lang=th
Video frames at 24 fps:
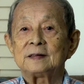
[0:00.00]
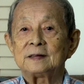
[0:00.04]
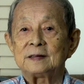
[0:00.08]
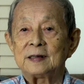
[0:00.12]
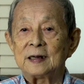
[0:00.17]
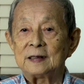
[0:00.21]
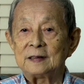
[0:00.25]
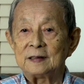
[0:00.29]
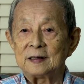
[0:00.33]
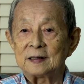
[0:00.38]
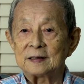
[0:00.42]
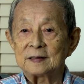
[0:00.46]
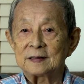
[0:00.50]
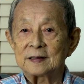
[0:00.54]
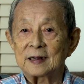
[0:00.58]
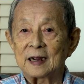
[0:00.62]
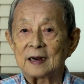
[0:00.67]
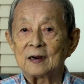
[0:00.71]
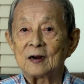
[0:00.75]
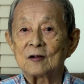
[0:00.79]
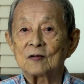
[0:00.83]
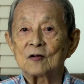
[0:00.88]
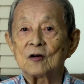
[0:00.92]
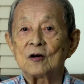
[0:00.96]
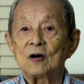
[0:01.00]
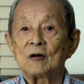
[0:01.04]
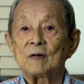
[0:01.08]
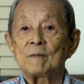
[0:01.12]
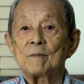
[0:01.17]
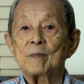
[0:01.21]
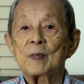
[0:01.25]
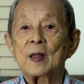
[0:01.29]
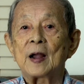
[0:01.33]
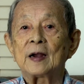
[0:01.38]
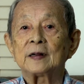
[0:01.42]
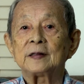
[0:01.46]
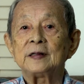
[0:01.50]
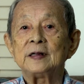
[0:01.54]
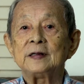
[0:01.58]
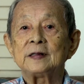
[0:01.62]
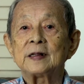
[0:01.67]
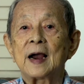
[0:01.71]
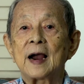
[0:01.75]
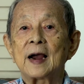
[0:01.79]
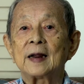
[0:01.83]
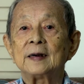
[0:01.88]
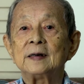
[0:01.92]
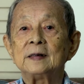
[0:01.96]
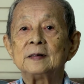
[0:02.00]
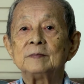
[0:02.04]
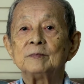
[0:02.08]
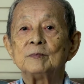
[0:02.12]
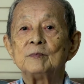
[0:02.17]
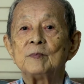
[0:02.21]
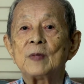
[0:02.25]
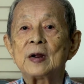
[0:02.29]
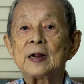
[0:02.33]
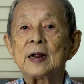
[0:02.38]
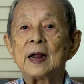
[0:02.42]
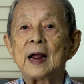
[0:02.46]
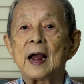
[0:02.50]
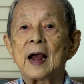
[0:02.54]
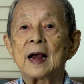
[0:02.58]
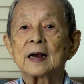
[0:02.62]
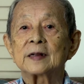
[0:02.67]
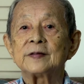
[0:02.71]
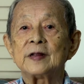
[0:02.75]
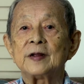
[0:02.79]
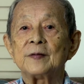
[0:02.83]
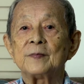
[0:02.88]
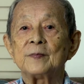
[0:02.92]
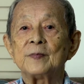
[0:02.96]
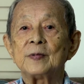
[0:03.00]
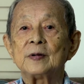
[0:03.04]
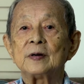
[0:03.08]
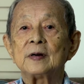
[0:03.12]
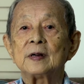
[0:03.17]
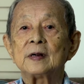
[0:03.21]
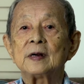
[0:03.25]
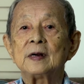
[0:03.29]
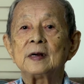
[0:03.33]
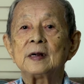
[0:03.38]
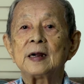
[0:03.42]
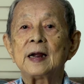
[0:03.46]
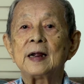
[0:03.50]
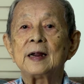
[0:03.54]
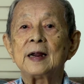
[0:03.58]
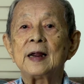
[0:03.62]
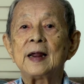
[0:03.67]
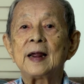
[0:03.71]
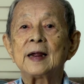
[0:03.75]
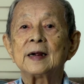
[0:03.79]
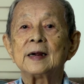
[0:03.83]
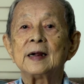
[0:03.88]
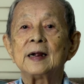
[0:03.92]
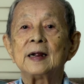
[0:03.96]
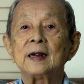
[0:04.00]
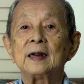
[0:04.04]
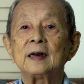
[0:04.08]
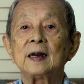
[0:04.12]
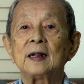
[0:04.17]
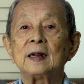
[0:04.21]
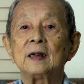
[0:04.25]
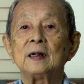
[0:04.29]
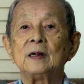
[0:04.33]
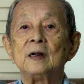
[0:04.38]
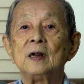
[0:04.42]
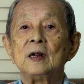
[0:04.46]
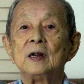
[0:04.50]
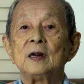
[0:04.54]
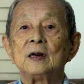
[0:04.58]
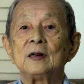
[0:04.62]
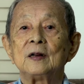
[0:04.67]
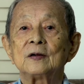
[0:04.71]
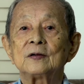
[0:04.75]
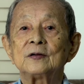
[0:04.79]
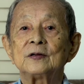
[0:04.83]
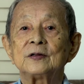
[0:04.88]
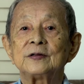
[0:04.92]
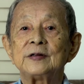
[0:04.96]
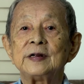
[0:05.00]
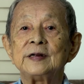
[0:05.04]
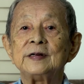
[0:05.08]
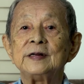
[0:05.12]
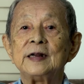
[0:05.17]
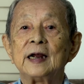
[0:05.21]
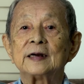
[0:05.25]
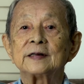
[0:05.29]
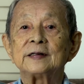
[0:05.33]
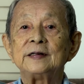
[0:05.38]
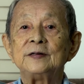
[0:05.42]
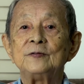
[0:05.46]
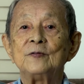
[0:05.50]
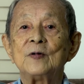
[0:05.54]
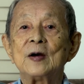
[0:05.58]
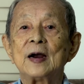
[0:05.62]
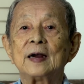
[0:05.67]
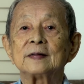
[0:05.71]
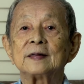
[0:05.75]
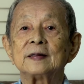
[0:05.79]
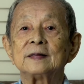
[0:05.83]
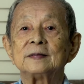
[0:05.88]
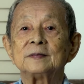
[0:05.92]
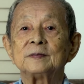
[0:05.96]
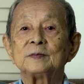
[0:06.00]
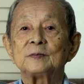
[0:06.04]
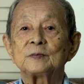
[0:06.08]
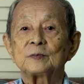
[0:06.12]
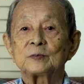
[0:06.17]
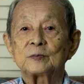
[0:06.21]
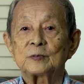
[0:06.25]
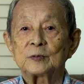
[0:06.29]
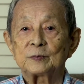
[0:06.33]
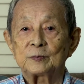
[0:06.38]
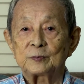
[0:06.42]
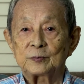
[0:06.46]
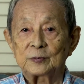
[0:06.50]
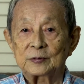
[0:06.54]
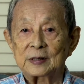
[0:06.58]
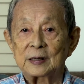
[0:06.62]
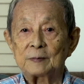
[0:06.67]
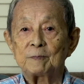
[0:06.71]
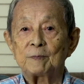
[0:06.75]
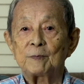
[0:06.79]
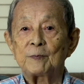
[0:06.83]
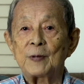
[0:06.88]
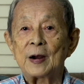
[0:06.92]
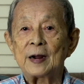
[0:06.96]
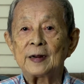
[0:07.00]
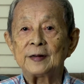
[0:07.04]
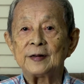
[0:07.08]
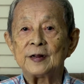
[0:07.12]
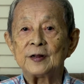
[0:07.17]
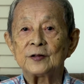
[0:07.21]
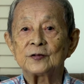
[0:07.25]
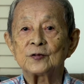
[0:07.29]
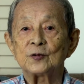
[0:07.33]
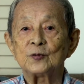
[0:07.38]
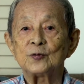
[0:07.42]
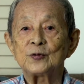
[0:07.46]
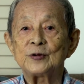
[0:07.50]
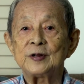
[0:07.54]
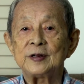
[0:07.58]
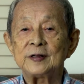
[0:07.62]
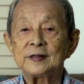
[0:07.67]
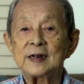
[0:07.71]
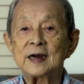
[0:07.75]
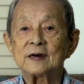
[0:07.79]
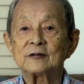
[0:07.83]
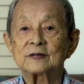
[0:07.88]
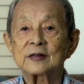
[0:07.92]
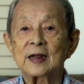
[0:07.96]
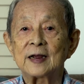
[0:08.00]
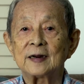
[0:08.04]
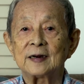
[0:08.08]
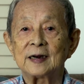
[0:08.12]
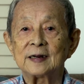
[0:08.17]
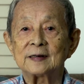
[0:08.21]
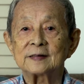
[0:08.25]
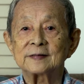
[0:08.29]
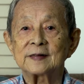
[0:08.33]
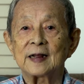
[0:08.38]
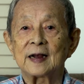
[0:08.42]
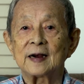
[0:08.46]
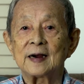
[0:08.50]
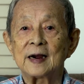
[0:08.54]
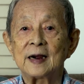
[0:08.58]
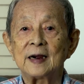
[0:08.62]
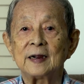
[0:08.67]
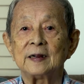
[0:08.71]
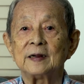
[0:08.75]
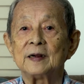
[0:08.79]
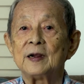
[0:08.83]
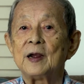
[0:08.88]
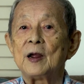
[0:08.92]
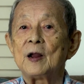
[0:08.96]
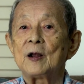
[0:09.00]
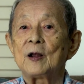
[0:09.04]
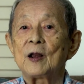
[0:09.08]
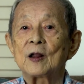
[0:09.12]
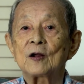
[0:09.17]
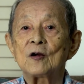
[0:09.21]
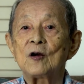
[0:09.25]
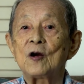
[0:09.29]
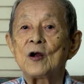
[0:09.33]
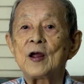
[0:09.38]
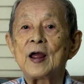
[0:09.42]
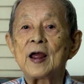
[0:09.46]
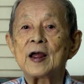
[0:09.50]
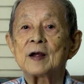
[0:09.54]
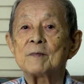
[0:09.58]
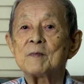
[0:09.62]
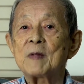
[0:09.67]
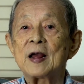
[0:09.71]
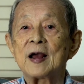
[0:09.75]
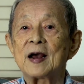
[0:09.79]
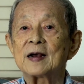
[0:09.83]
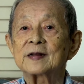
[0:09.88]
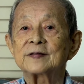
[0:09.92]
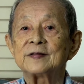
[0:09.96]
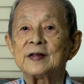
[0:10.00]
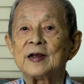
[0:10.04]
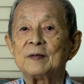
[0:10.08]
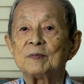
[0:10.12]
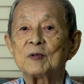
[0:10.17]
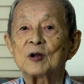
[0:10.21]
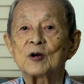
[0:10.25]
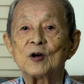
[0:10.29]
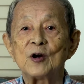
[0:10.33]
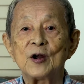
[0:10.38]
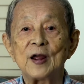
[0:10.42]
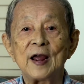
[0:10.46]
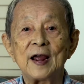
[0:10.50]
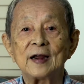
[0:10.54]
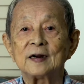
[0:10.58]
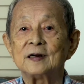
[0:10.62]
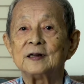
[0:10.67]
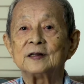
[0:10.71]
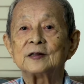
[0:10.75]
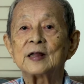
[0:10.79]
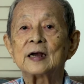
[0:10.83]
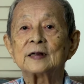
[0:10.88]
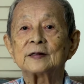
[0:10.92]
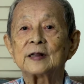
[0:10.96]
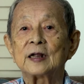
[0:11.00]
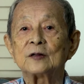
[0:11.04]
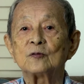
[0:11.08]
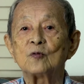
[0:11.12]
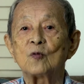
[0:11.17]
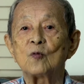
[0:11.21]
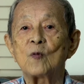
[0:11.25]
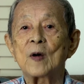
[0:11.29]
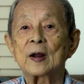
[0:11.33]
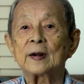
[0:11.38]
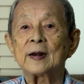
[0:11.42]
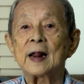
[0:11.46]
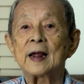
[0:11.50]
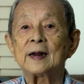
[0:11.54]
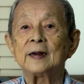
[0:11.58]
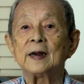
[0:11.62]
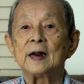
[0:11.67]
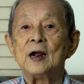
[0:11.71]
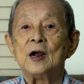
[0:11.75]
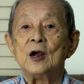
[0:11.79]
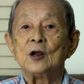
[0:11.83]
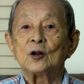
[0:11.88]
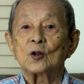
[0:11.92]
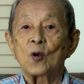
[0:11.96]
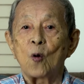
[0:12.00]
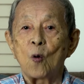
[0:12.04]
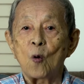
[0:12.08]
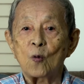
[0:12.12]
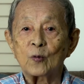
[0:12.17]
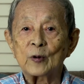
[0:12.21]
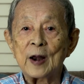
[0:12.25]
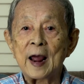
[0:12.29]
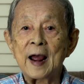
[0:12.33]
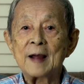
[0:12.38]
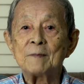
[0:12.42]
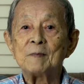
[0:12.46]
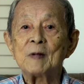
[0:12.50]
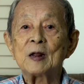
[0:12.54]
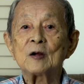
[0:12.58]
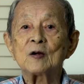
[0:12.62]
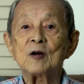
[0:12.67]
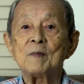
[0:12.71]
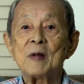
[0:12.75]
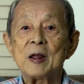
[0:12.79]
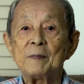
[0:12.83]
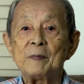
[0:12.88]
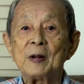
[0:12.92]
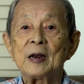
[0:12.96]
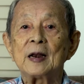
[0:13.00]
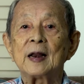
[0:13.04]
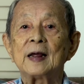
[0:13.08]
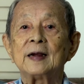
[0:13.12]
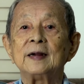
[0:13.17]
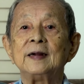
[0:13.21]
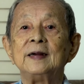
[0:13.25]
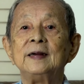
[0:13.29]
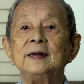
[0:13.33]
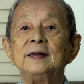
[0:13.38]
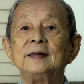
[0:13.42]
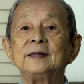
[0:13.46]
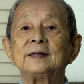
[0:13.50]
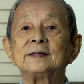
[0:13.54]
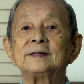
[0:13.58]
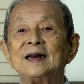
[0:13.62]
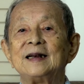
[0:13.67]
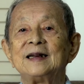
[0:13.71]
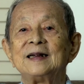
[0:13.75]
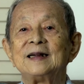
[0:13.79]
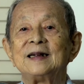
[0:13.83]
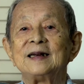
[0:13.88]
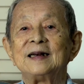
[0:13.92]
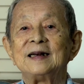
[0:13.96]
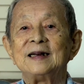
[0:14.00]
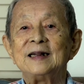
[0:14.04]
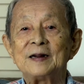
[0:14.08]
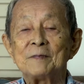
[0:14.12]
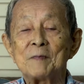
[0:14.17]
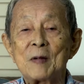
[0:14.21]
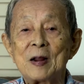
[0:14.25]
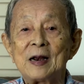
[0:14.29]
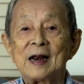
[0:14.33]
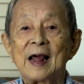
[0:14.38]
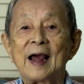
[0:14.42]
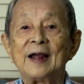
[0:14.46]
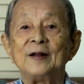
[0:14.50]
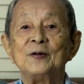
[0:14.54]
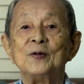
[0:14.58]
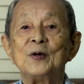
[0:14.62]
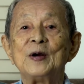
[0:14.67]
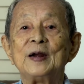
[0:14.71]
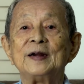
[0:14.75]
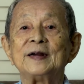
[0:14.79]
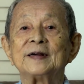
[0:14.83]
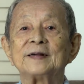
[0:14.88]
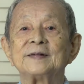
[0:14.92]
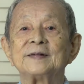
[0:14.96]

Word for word: ยาเหลืองใส่แล้วก็อธิษฐานไม่ให้อักเสบแล้วก็ให้แห้งให้อะไร แล้วก็จริงอย่างที่ว่าพระเยซูคริสต์เจ้าท่านรักษาให้แล้วก็แห้งไม่อักเสบแล้วก็แห้งเลยตั้งแต่ทุกวันนั้นถูกน้ำแล้วก็ไม่เป็นไร เลือดไม่ไหลด้วย